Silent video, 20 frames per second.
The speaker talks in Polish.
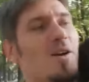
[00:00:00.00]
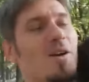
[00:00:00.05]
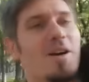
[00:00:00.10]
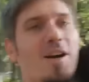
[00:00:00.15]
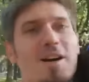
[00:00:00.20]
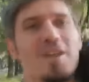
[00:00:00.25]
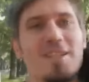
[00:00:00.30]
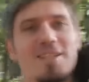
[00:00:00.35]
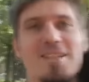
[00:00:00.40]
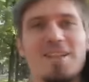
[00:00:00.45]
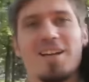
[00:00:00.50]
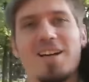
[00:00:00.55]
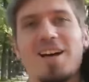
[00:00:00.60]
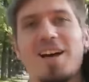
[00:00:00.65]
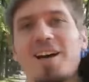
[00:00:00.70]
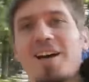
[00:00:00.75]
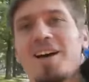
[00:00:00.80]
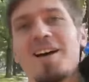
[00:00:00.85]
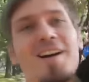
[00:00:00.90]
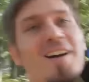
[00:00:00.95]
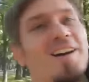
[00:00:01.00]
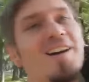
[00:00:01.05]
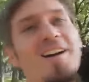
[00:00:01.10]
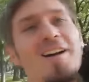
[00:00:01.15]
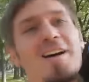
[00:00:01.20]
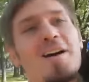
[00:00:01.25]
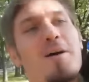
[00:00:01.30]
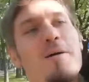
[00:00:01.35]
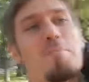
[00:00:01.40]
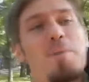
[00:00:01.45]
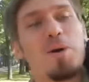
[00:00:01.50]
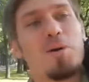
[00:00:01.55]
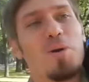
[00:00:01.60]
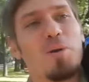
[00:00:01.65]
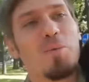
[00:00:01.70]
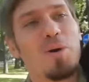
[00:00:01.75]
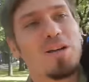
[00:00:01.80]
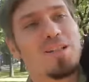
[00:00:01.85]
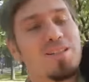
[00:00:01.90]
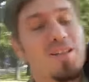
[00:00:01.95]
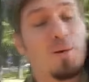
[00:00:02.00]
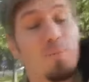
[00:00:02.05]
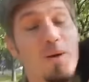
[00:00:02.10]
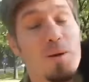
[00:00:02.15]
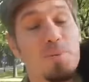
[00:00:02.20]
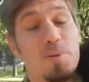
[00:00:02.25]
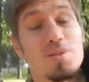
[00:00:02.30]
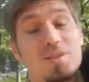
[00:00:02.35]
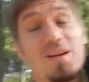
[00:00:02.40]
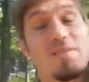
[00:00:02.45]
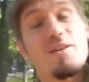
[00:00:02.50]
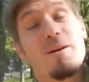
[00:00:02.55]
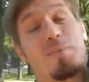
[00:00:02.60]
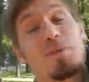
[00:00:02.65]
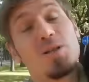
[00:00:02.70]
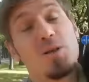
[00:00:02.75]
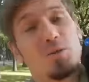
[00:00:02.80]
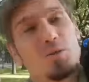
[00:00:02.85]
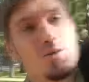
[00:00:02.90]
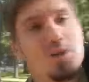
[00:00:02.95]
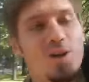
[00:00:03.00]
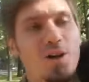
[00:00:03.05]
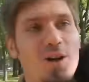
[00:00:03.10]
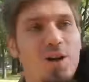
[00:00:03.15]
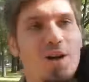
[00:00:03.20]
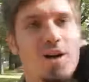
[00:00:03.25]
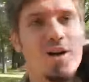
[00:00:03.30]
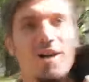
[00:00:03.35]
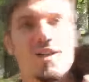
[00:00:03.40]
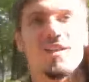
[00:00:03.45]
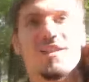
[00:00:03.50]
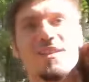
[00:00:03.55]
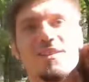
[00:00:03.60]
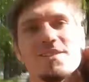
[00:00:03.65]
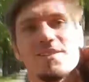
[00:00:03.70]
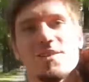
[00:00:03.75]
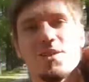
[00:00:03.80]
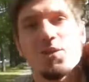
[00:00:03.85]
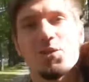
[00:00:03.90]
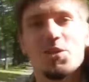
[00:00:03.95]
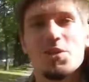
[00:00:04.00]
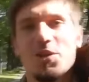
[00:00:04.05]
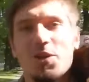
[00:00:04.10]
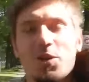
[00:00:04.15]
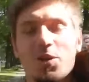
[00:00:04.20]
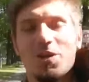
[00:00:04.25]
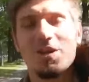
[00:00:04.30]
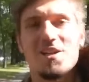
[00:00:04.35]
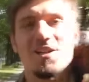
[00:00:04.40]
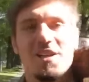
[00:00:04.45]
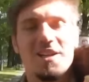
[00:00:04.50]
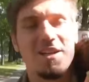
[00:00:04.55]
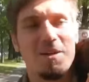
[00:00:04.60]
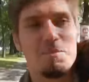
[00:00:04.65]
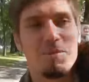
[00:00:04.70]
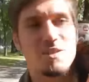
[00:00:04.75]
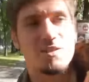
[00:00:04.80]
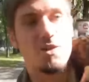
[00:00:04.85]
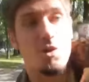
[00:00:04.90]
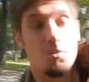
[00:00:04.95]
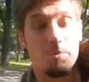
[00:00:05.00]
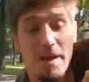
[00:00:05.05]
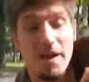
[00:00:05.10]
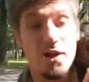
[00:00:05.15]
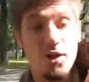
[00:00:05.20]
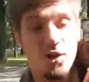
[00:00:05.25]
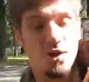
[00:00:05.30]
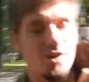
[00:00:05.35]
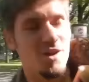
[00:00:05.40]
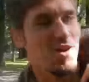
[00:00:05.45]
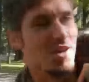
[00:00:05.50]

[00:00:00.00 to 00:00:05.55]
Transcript: E, co? pełno moich znajomych. Pozdrawiamy Cię, Łucjo, nie znosi tego określenia mięsko. Mięcho,